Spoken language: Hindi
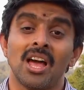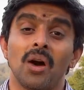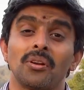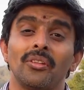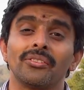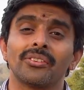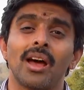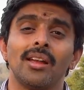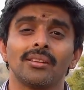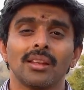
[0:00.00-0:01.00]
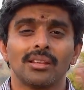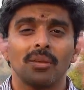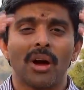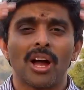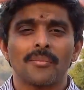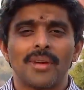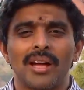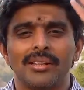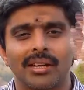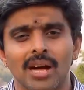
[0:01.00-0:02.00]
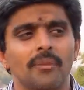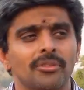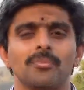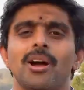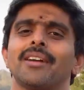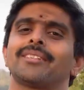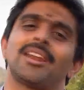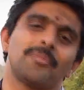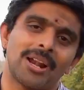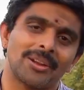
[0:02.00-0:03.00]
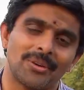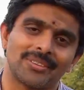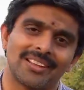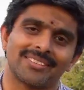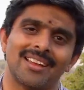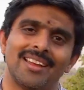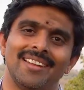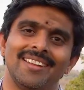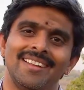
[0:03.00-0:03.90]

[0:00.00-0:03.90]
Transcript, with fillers: और इंसान के दिमाग में अधिकांश भाग सेरेब्रल कॉर्टेक्स हैं